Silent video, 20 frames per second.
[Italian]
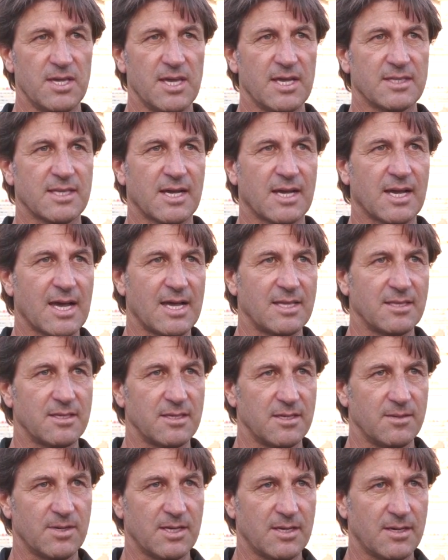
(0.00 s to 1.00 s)
per gli
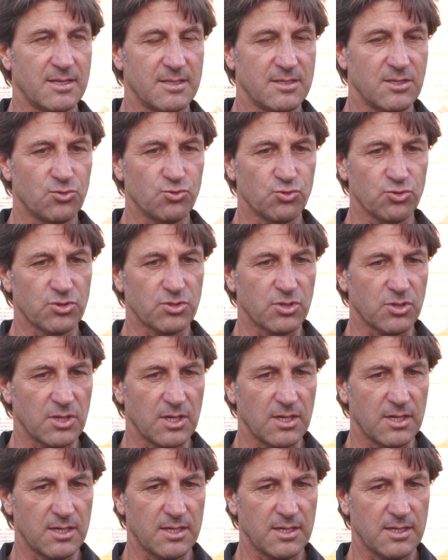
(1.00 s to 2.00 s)
attaccanti ma di,
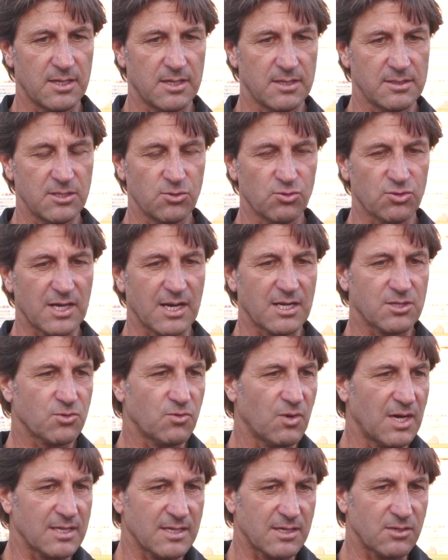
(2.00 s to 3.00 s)
il, di tutta la
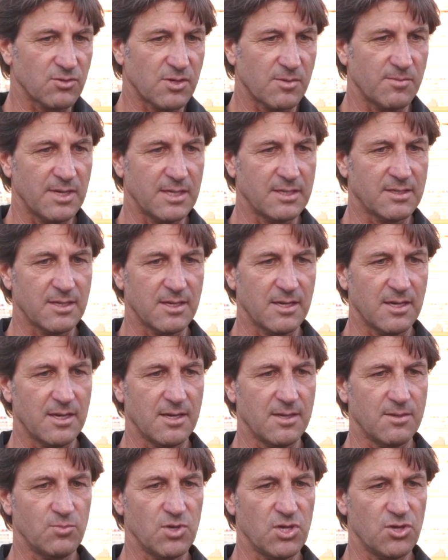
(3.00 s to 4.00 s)
squadra naturalmente
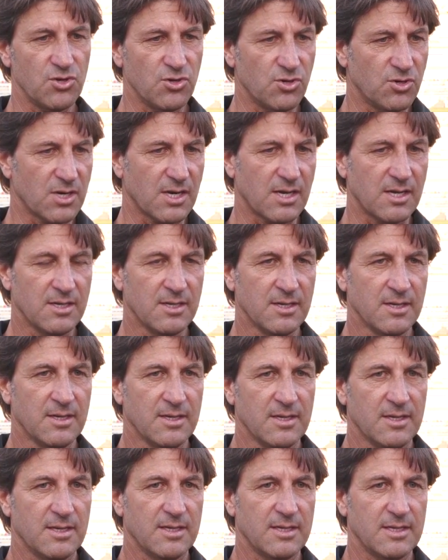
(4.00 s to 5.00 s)
migliora.
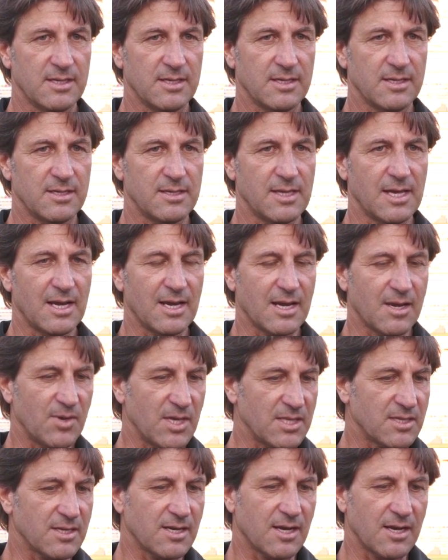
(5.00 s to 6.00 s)
Eh, di
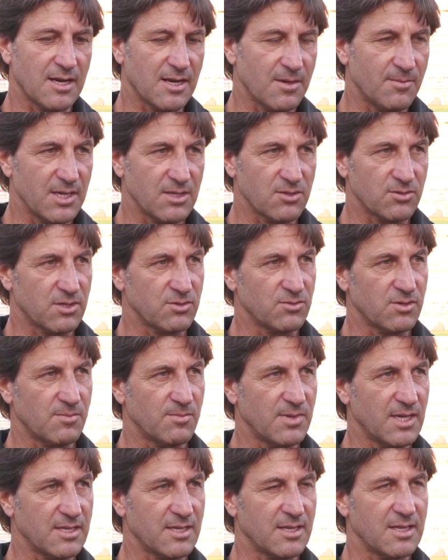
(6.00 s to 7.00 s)
allenamento in allenamento
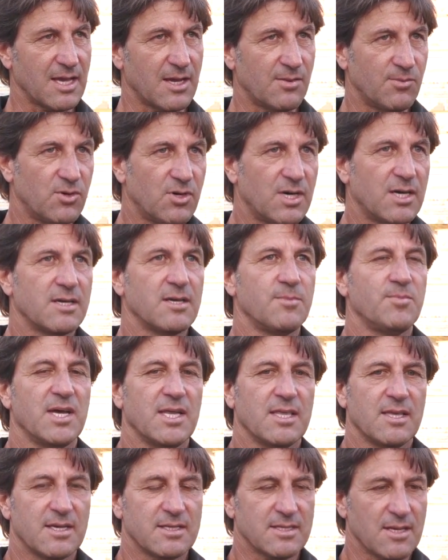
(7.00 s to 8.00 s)
naturalmente andiamo a
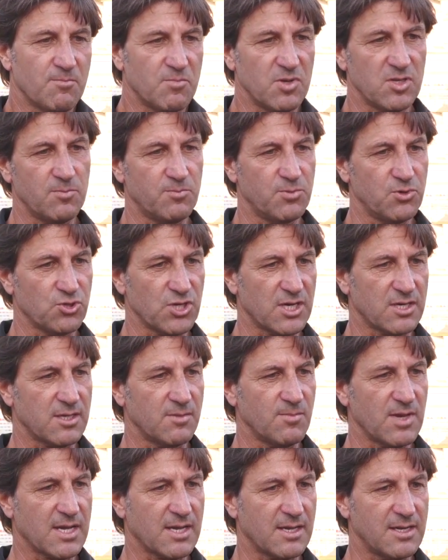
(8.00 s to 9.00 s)
ripetere sempre di più
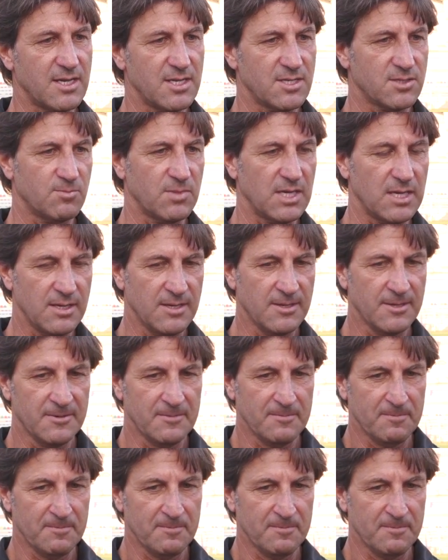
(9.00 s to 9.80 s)
certi meccanismi